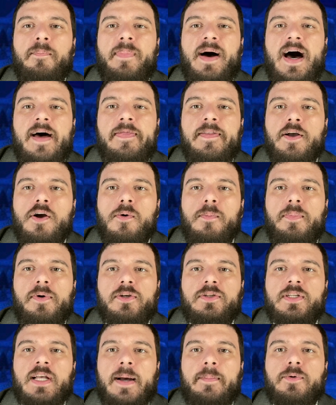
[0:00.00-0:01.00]
empatico
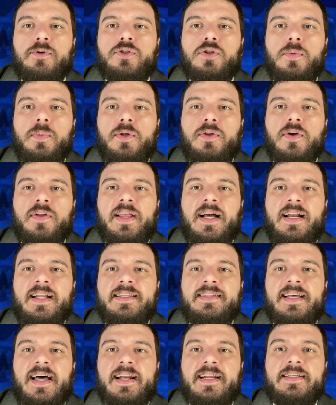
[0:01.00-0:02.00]
possiamo subito
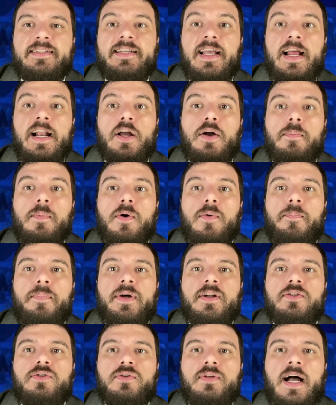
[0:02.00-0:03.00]
analizzare Sel come un
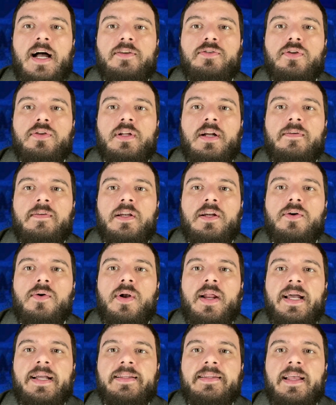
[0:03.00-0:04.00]
personaggio, tra
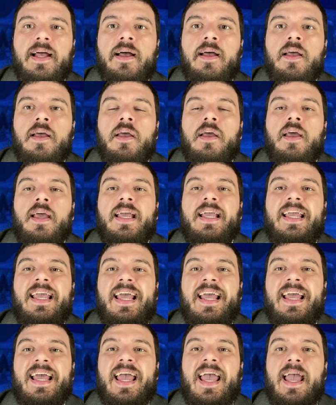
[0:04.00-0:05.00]
virgolette,
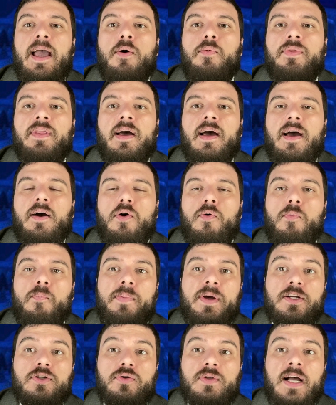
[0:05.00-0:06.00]
che è un, un,
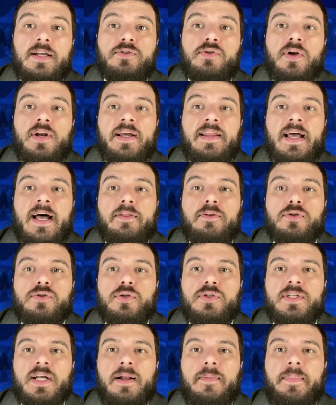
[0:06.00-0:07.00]
personaggio allenato
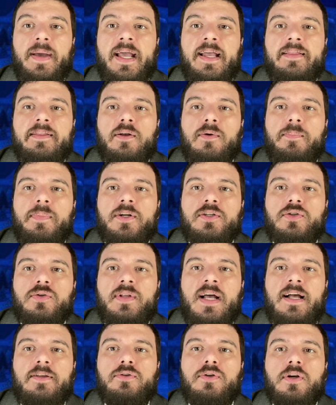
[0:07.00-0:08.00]
socialmente, un
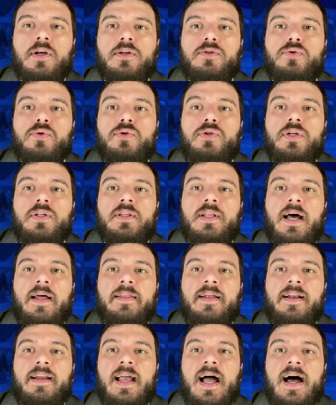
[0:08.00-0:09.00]
personaggio che suscita
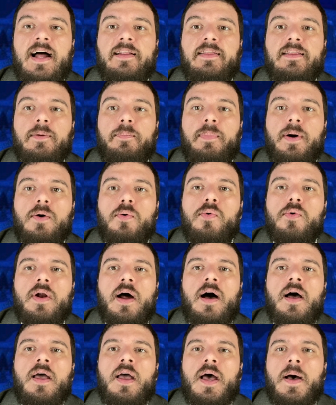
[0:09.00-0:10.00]
negli altri
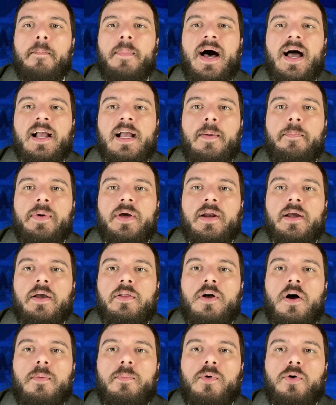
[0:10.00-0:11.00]
paura, ma anche perché
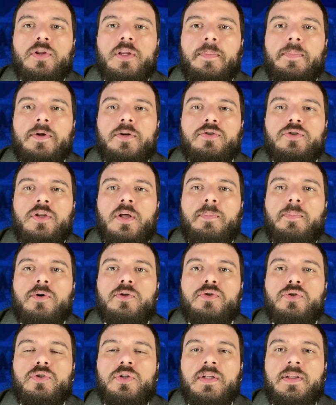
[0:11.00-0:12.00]
no, molte persone può
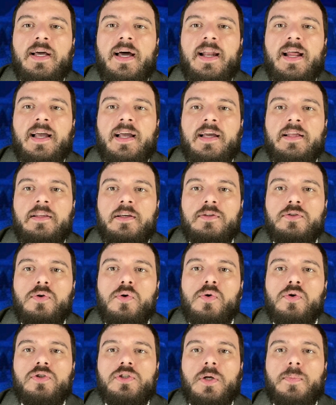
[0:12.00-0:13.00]
suscitare anche
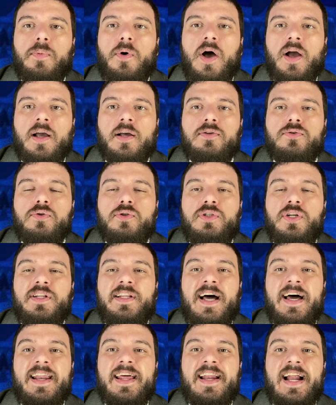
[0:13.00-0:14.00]
disgusto, può anche
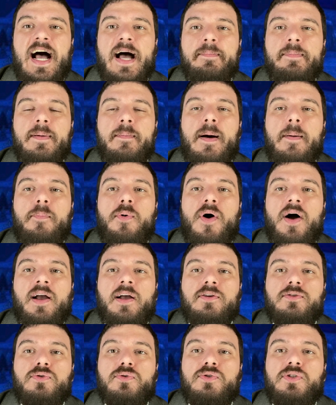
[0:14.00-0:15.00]
suscitare rabbia, ma può
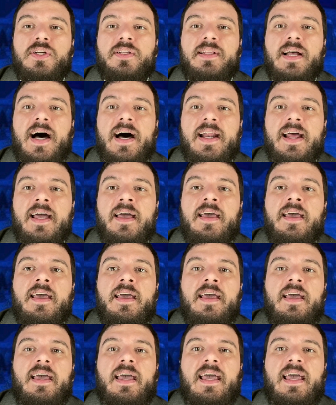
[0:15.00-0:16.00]
anche suscitare
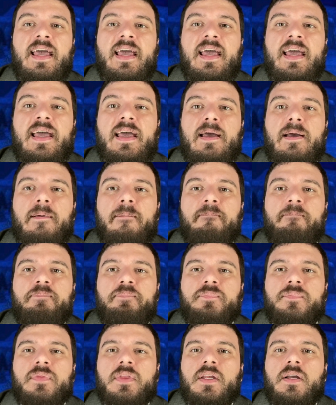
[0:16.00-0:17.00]
eh,
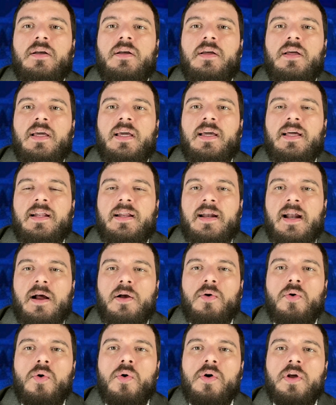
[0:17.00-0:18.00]
eh,
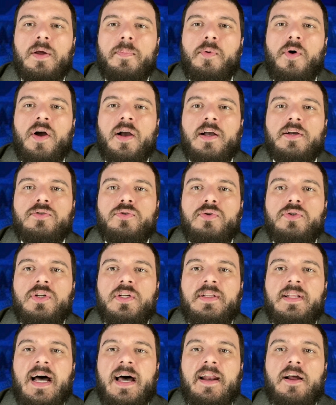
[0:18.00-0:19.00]
rancori, può anche
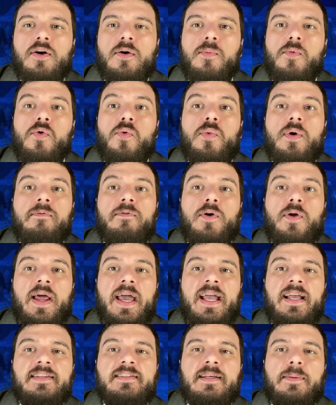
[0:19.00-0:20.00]
suscitare comunque
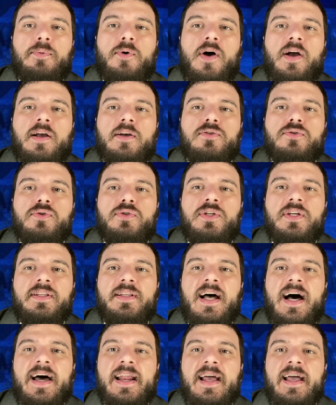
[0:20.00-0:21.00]
violenza, può anche
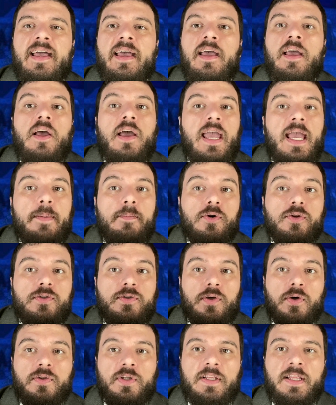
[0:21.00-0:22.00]
suscitare
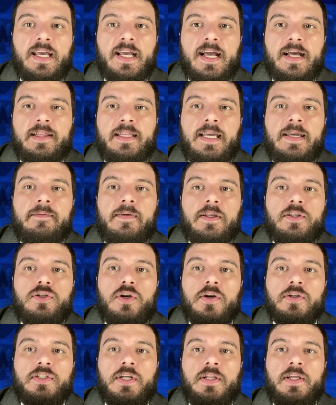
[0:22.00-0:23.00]
emozioni negative.
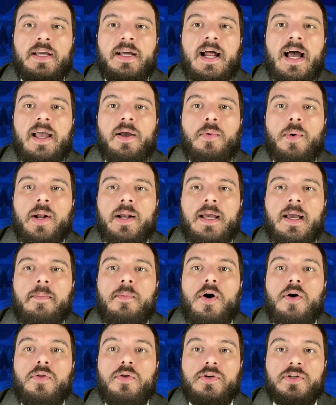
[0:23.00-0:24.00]
Ciò segnerà in qualche
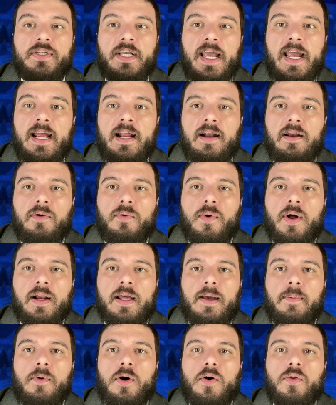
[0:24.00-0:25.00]
modo se in
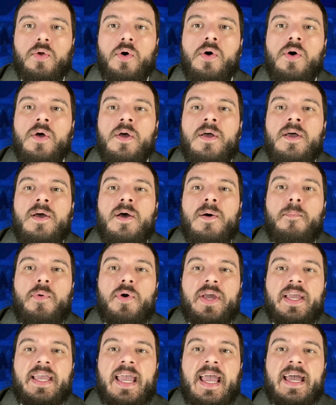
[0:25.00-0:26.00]
qualche modo
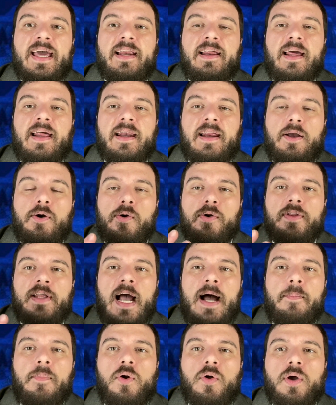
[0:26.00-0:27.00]
poiché
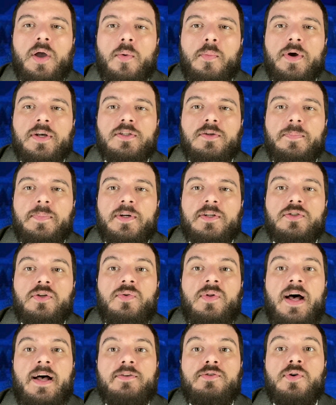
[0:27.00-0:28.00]
ricordiamolo che questo
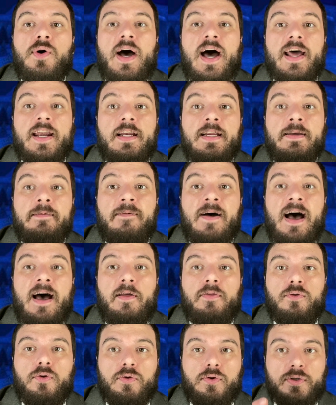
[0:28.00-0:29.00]
personaggio
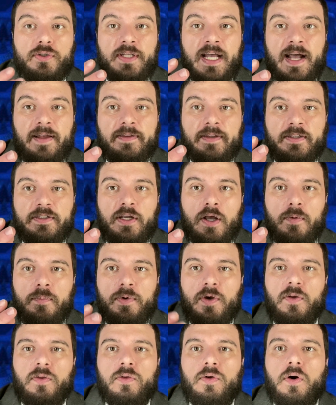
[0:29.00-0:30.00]
arriva, nonostante sia un
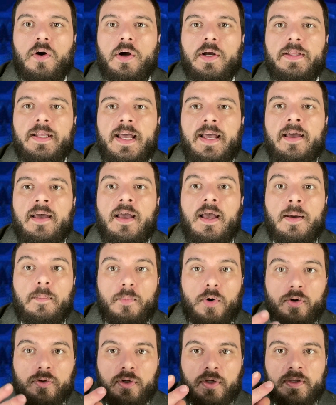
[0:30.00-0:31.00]
biondroide,
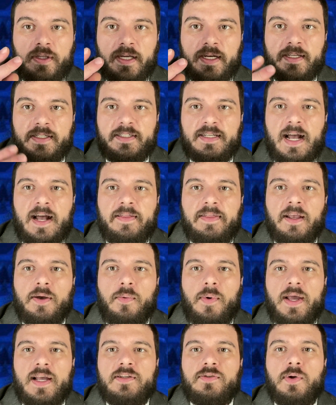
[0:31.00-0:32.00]
molto interessante
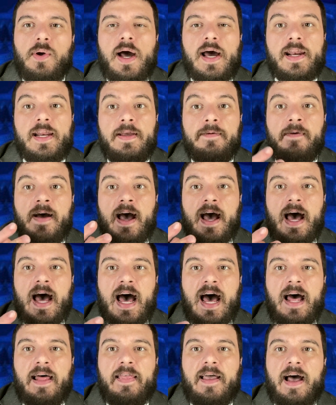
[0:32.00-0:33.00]
questo, arriva
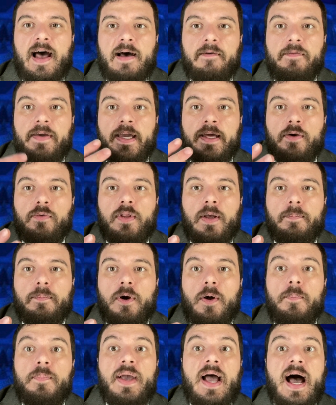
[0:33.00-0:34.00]
ad avere una
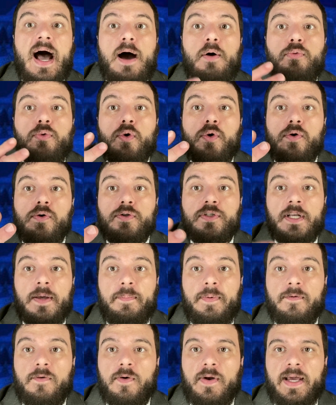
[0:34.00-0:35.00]
propria
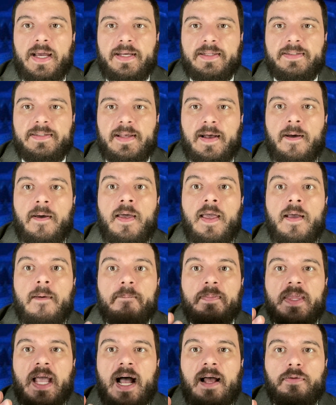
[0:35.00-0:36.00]
autoconsapevolezza,
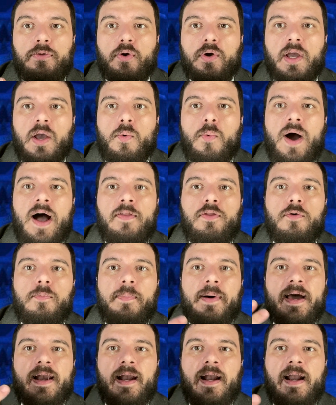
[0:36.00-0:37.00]
tanto che quando
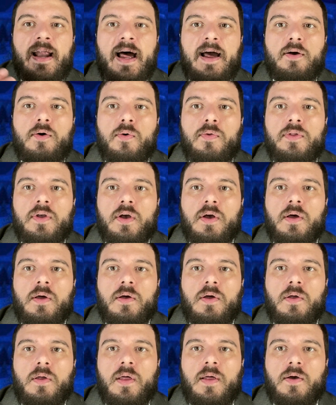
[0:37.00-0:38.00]
parlerà
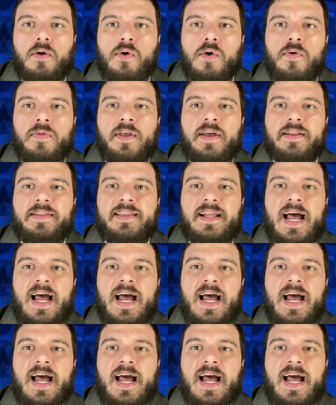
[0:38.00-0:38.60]
con, con